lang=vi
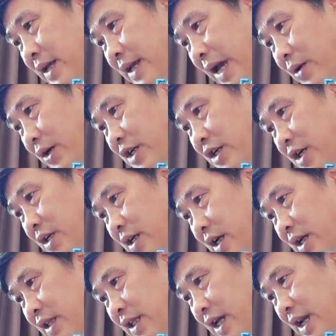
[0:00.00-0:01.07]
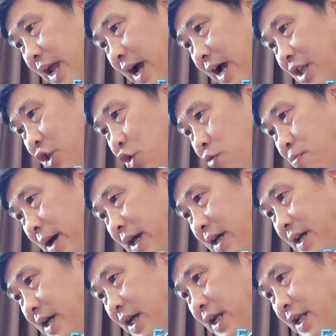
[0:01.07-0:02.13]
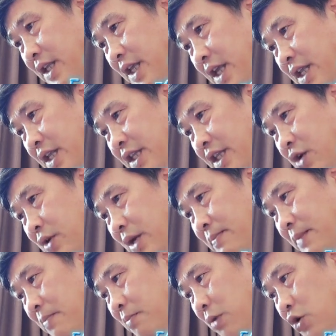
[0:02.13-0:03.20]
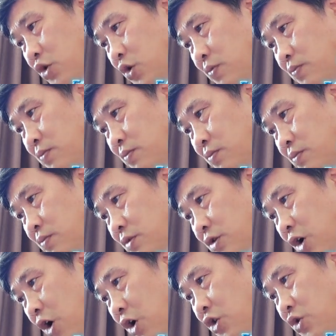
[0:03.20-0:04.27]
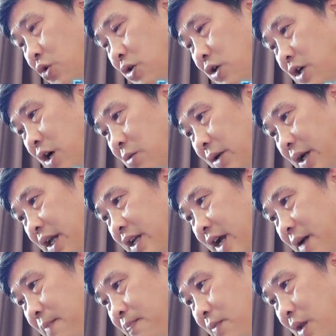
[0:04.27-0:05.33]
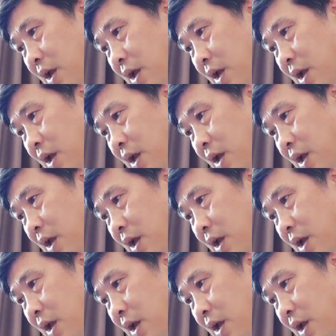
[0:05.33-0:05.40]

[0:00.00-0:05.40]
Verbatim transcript: Gia luật thường thì là nhíu mày, nhìn Tiêu Nam Đông một chút, có chút không nghĩ ra.